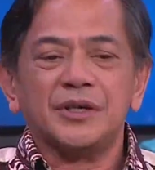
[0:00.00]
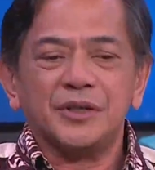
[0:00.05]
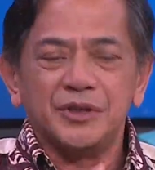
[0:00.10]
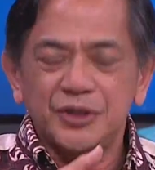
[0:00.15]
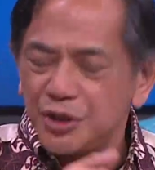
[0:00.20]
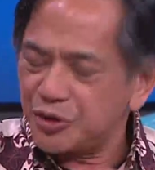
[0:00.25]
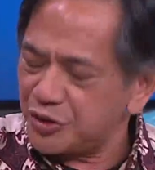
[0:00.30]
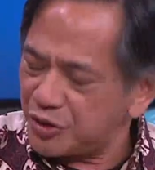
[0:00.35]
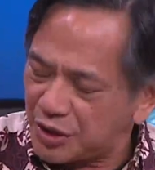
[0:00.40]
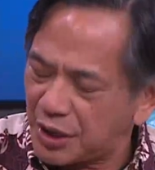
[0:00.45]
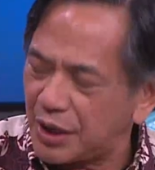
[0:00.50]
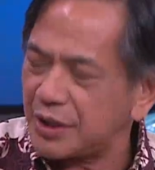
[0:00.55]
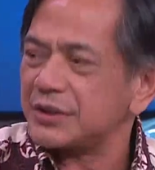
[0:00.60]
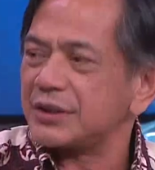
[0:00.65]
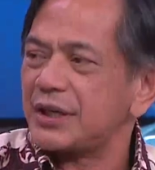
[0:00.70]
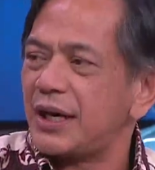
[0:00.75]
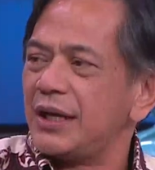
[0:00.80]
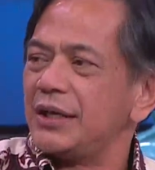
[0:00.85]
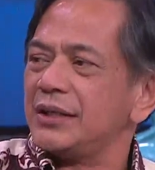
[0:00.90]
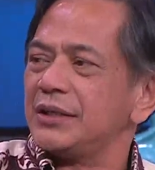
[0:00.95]
Dia senang
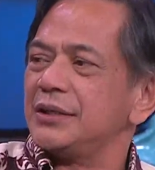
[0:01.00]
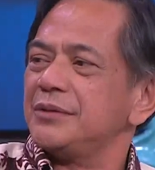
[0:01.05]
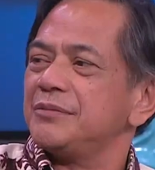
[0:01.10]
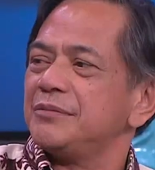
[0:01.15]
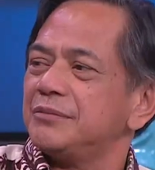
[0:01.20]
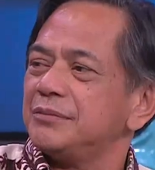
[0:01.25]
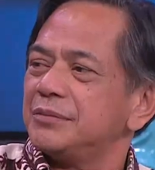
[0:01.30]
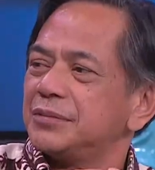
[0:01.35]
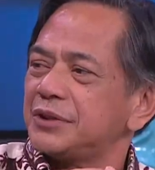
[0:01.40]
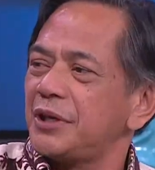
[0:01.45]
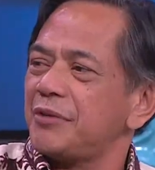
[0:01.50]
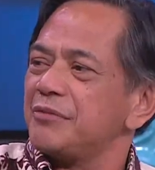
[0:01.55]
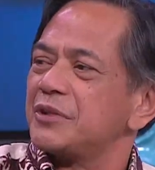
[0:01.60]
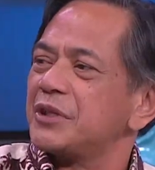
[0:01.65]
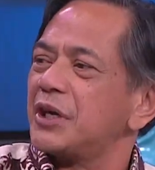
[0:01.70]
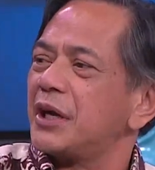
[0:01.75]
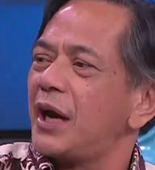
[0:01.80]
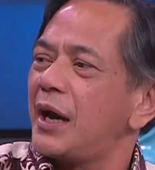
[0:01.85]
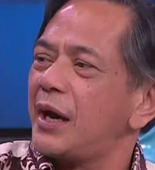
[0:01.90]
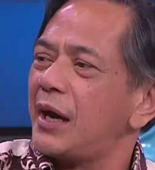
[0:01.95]
sekali, saya
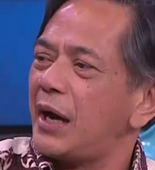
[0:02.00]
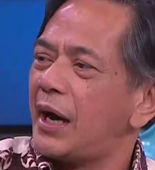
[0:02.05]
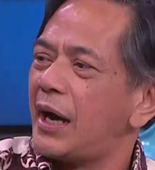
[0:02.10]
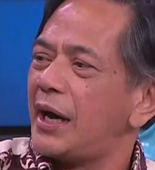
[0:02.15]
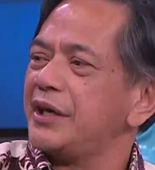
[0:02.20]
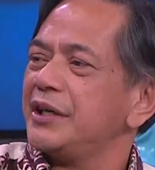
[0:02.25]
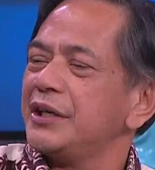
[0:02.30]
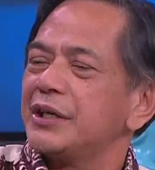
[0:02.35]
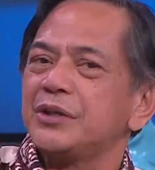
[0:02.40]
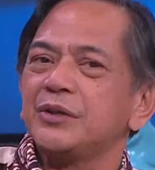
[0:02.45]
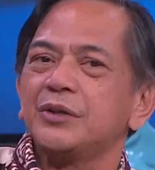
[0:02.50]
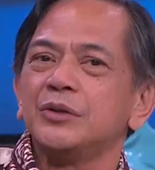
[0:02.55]
bisa hadir.